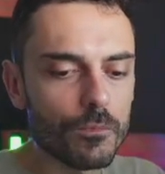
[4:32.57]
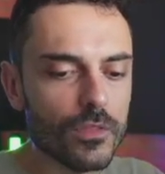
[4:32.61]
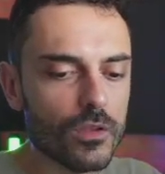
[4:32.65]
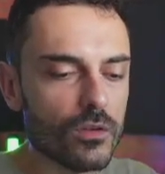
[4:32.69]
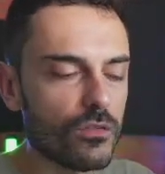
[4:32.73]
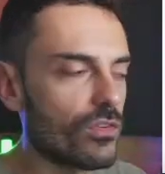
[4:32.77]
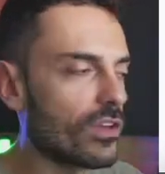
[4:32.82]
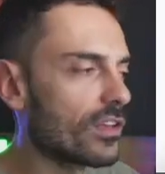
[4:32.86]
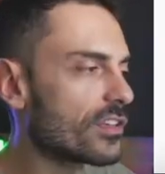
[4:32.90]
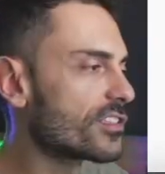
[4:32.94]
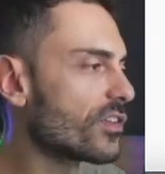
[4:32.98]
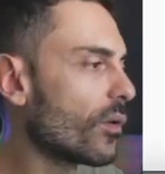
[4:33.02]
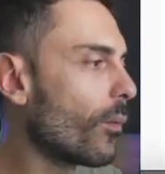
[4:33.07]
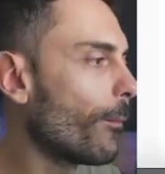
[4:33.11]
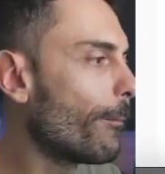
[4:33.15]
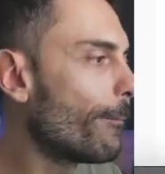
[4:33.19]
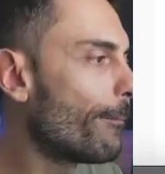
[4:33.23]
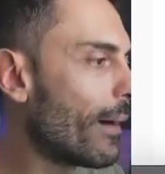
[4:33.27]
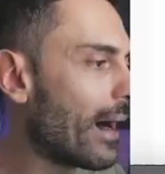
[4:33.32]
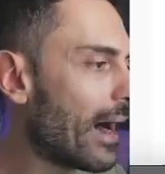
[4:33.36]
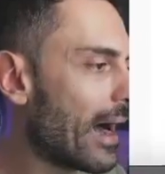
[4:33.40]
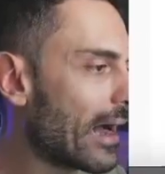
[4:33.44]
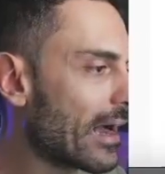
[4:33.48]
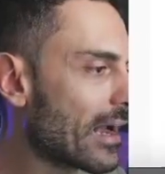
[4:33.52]
versão
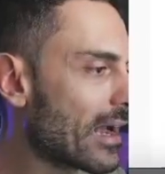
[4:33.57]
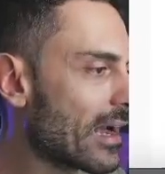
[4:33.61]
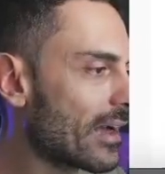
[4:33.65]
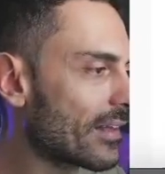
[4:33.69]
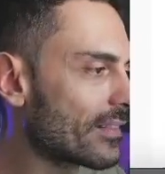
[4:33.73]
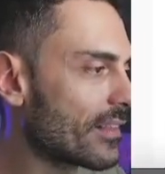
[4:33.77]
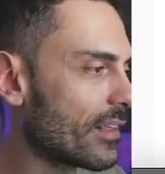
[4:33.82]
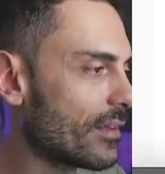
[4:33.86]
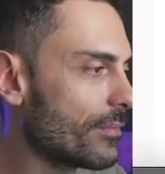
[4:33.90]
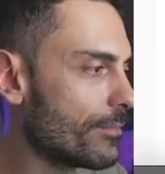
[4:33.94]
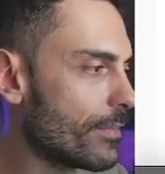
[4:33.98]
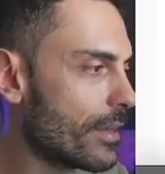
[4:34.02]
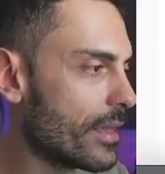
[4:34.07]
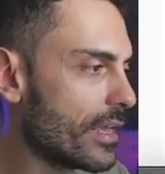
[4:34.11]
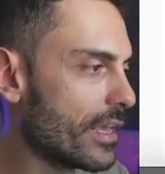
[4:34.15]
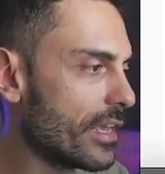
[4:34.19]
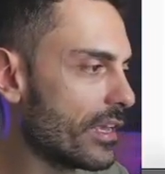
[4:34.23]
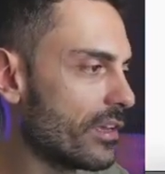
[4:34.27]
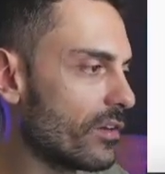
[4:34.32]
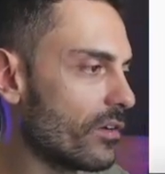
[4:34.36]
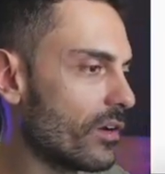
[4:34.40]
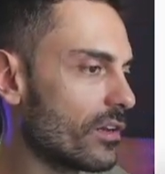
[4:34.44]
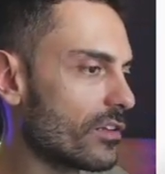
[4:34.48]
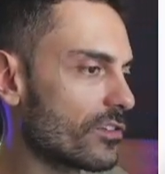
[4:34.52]
paga
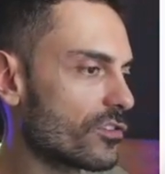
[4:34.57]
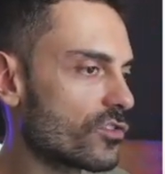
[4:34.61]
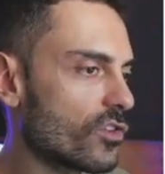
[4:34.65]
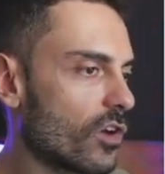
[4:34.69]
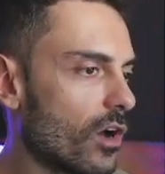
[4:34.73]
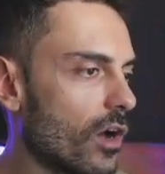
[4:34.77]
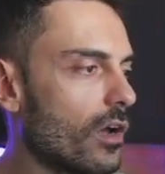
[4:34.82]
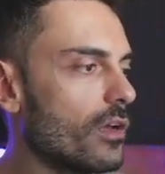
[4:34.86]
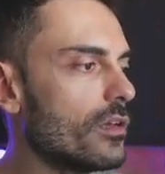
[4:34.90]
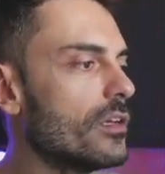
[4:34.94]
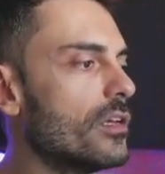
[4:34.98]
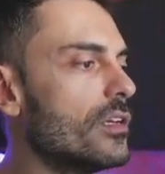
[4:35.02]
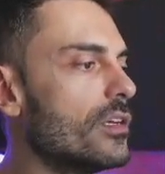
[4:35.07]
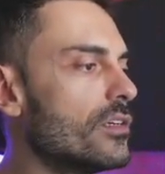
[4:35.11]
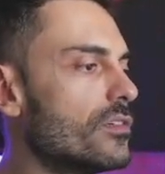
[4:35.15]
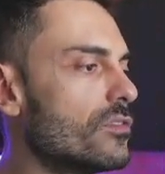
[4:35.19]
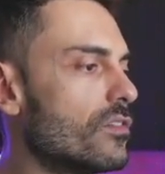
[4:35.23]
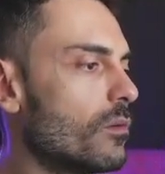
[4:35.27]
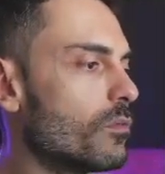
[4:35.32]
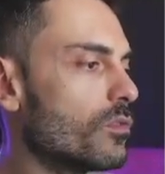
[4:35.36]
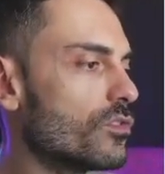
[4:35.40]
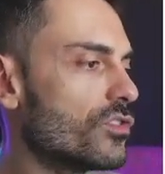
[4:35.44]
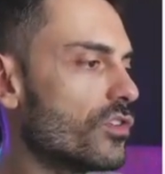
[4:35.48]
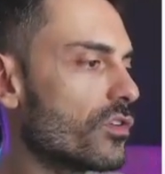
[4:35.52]
também. Olha só.
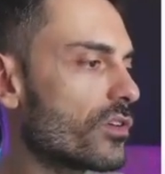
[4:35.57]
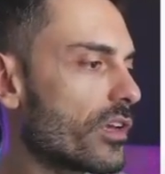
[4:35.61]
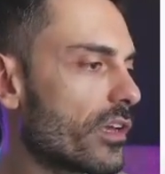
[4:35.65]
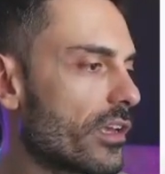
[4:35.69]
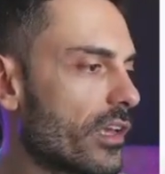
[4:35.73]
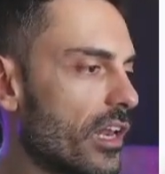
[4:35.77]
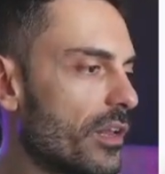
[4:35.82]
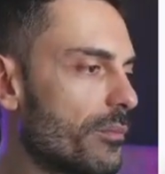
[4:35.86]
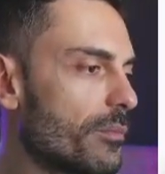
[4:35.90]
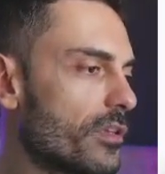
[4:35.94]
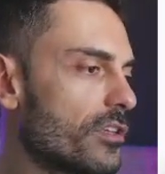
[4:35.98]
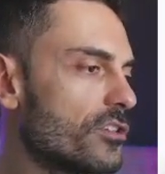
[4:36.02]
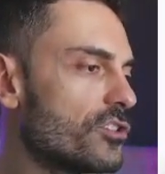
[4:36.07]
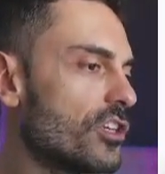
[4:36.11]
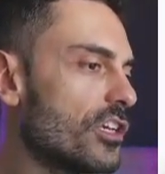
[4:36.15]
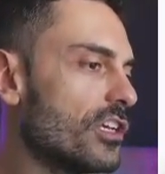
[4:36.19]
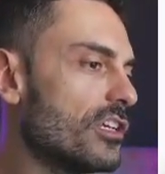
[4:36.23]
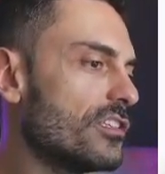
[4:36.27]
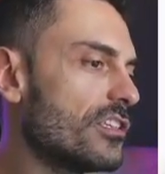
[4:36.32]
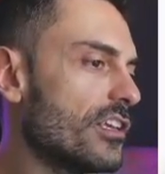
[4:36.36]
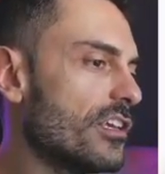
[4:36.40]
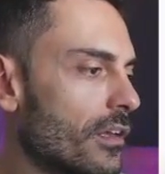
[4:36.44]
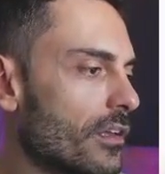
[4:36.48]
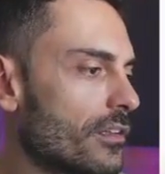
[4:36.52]
Vamos ver o que, que, ele me
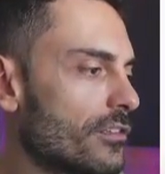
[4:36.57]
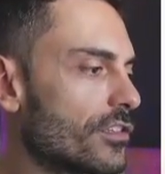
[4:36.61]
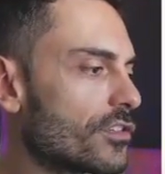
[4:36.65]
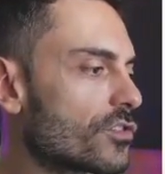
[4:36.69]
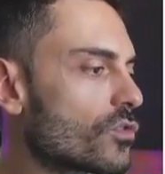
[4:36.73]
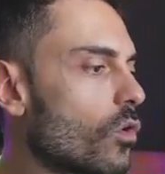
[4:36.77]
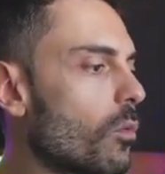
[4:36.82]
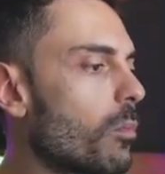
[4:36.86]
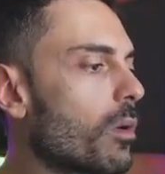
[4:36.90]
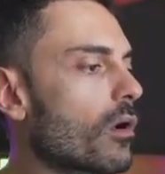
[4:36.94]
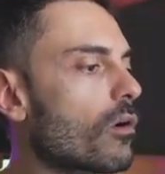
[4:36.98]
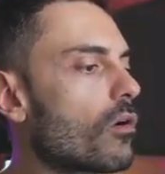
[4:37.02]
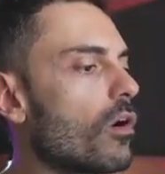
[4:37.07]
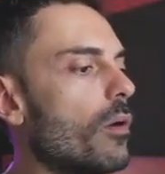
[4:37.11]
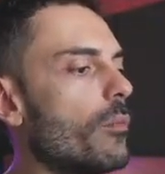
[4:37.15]
diz, hein? Descubra qual é a